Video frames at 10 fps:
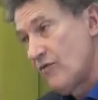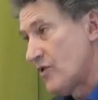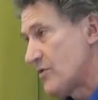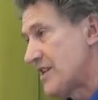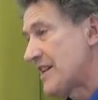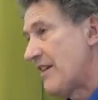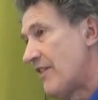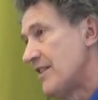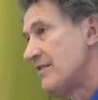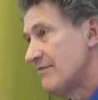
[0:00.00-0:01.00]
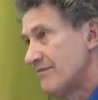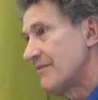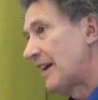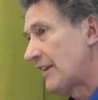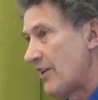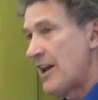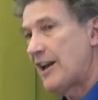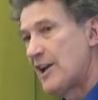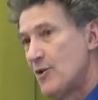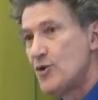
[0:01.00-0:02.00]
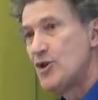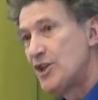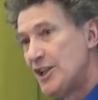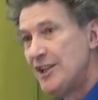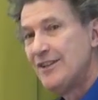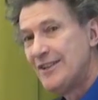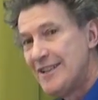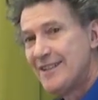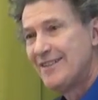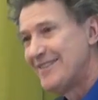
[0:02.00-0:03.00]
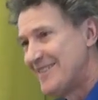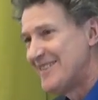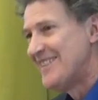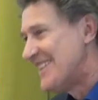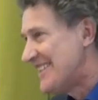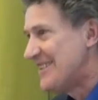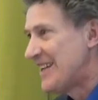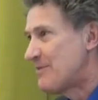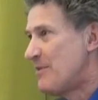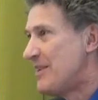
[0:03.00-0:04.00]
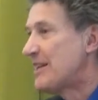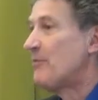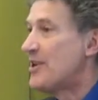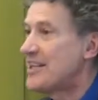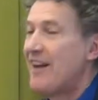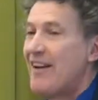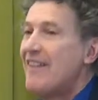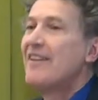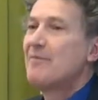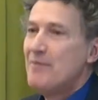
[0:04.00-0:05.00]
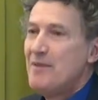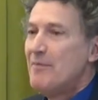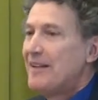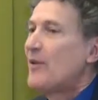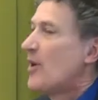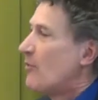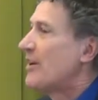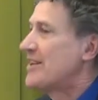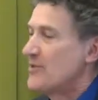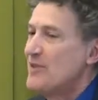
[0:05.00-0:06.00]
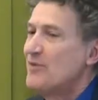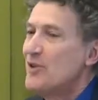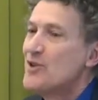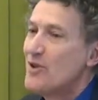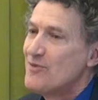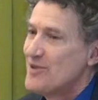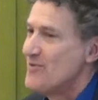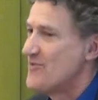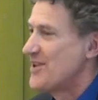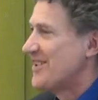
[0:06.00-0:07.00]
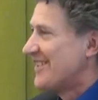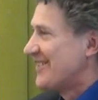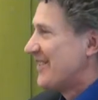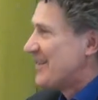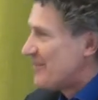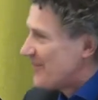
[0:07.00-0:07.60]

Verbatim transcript: François travaille à travers l'archéologie, les textes bibliques. Moi, je travaille avec mes matériaux à moi qui sont les philosophes, si vous voulez.